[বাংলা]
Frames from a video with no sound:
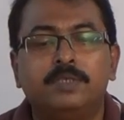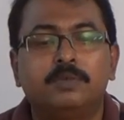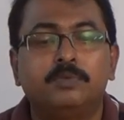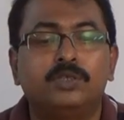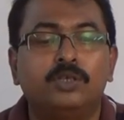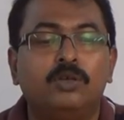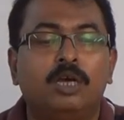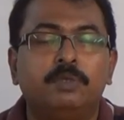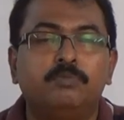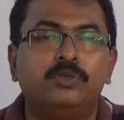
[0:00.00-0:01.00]
যে বিষয়গুলো
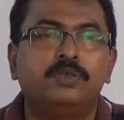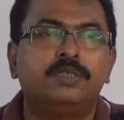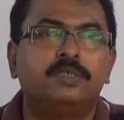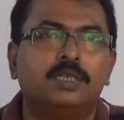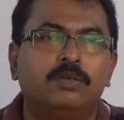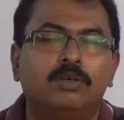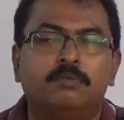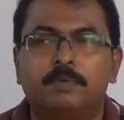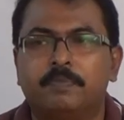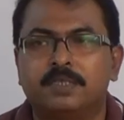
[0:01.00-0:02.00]
আমি বলছি সেগুলো
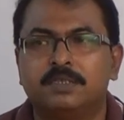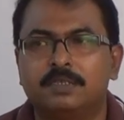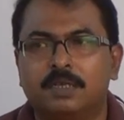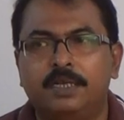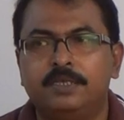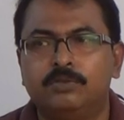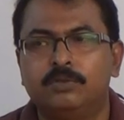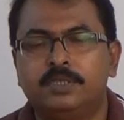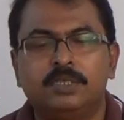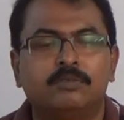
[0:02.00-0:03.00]
আমার পাশে স্লাইড
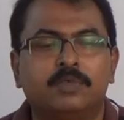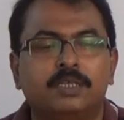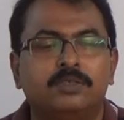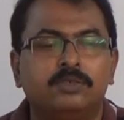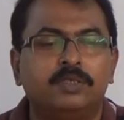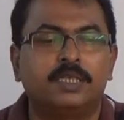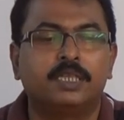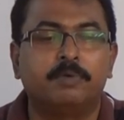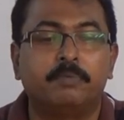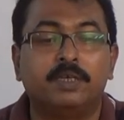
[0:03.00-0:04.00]
চলছে তোমরা নিশ্চয়ই
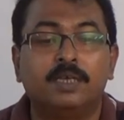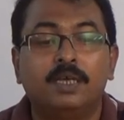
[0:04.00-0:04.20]
দেখতে পাবে